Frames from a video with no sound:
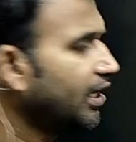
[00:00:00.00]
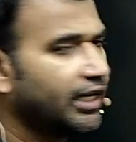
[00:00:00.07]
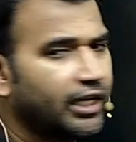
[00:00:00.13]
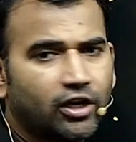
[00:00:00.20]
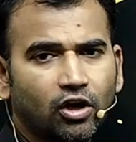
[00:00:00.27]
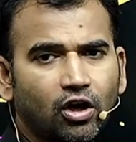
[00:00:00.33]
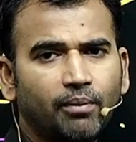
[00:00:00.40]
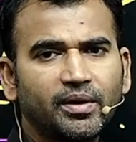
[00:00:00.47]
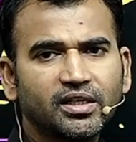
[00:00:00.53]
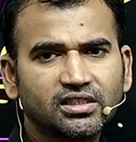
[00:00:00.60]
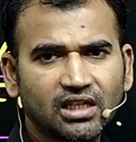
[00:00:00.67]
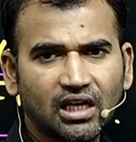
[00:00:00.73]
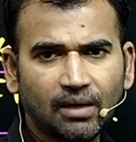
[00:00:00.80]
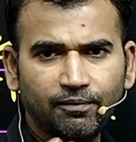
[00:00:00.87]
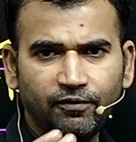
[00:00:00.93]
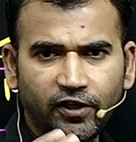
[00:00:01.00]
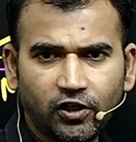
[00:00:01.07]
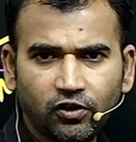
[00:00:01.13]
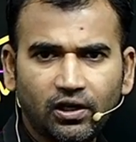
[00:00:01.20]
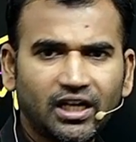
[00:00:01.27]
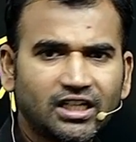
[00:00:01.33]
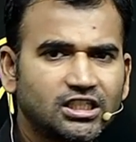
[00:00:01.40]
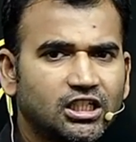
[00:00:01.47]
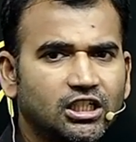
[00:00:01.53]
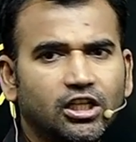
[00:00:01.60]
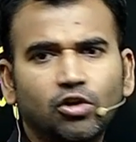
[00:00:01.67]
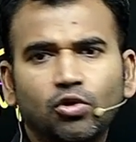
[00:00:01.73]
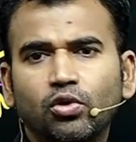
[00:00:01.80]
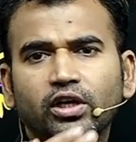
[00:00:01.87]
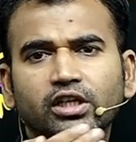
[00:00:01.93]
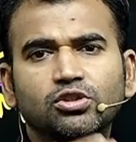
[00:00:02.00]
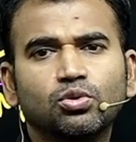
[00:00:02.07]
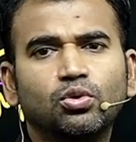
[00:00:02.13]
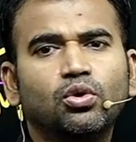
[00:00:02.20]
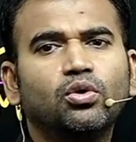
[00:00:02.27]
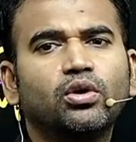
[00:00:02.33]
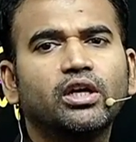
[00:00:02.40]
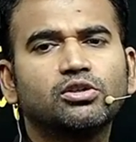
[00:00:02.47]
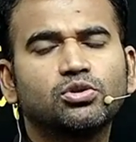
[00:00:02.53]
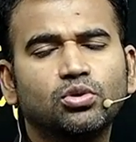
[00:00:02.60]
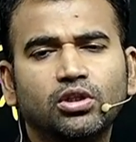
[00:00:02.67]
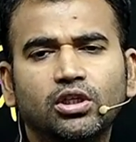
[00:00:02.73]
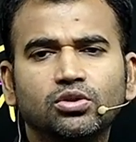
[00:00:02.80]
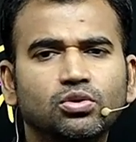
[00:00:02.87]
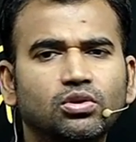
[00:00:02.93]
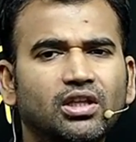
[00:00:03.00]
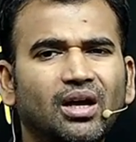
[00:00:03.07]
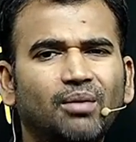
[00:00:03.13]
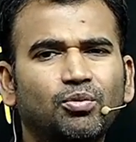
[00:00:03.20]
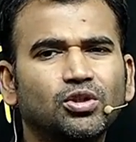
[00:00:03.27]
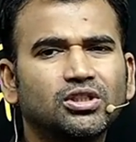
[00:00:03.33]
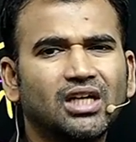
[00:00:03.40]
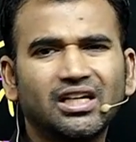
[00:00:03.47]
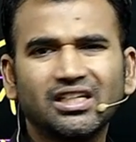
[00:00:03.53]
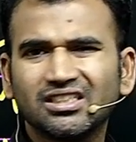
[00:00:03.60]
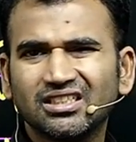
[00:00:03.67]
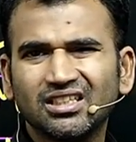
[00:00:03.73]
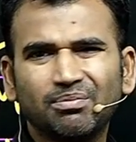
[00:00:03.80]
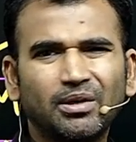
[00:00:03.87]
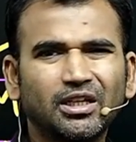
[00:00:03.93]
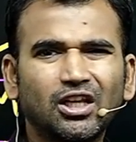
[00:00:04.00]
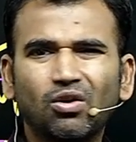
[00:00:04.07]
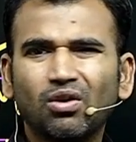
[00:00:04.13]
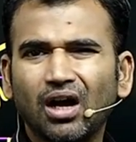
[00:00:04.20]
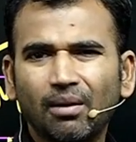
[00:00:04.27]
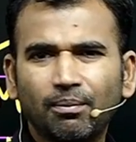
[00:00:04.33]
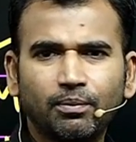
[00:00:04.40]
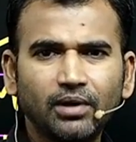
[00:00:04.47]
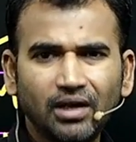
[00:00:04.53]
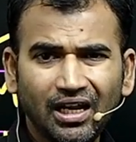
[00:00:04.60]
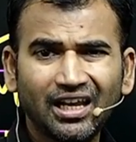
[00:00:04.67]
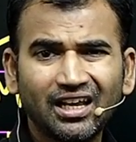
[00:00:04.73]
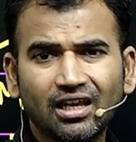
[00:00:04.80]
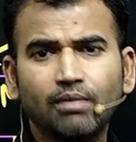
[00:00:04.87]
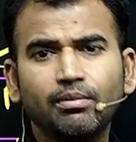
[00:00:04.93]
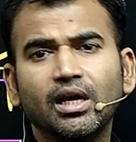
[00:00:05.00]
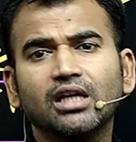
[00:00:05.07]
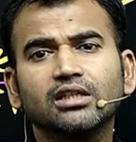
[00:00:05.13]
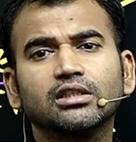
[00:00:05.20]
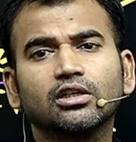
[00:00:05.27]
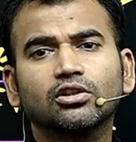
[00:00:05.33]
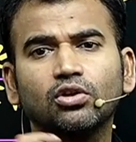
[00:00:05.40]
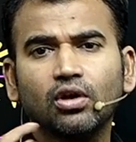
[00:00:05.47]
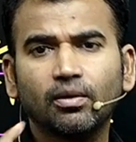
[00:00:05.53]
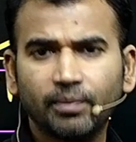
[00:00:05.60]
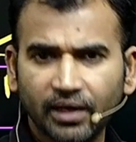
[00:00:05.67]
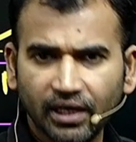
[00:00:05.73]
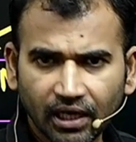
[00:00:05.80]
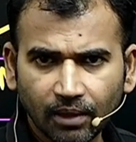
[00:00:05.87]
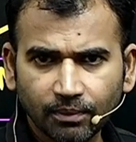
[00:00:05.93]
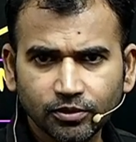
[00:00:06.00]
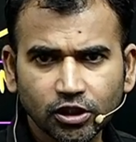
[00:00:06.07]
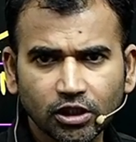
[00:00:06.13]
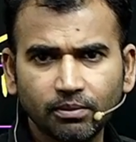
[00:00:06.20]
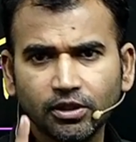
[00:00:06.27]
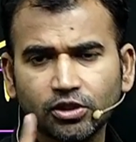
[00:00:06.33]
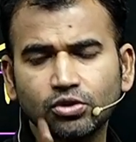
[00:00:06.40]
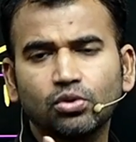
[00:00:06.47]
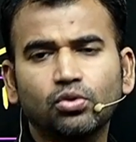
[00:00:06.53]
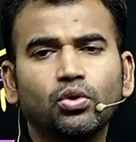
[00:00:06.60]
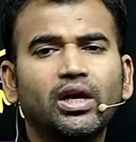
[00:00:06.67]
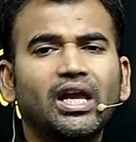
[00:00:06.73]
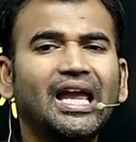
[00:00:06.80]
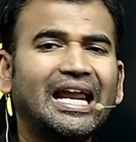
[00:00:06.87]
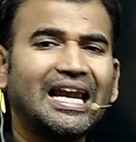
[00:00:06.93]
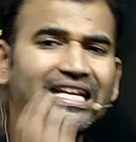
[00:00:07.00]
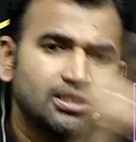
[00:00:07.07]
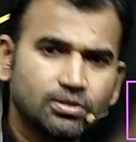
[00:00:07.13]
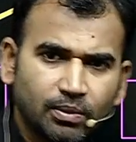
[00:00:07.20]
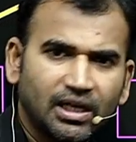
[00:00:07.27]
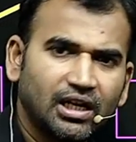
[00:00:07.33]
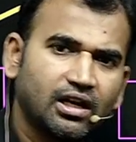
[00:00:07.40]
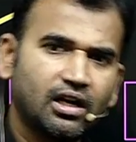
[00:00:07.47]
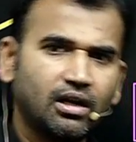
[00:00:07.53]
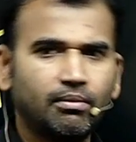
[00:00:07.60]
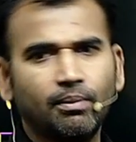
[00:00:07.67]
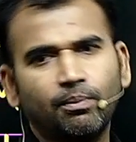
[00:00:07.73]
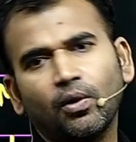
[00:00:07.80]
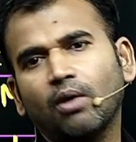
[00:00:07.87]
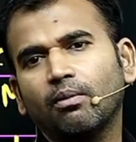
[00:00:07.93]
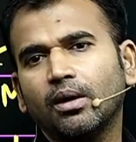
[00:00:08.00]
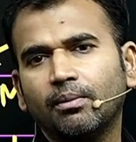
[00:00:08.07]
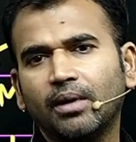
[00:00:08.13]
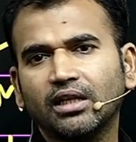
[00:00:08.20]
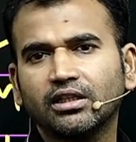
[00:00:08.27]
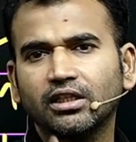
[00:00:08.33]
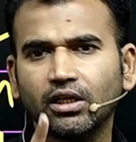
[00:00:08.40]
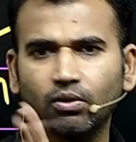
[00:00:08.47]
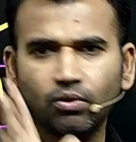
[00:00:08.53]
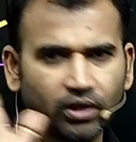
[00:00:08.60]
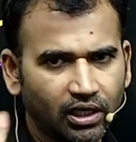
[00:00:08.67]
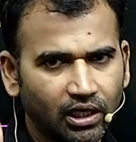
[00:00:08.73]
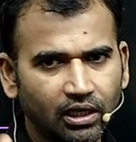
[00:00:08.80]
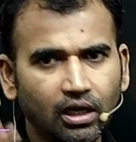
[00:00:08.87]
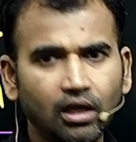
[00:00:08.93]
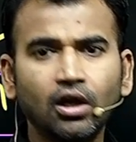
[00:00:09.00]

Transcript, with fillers: इकोनॉमिक्स आप वीडियो लेक्चर देखोगे सुनोगे सुनते सुनते आपको सारी चीज़ें पता होगा आप लिख के भी आ सकते हो अपने आप जिन बच्चों को इंग्लिश में लिखने में प्रॉब्लम आती है उनके लिए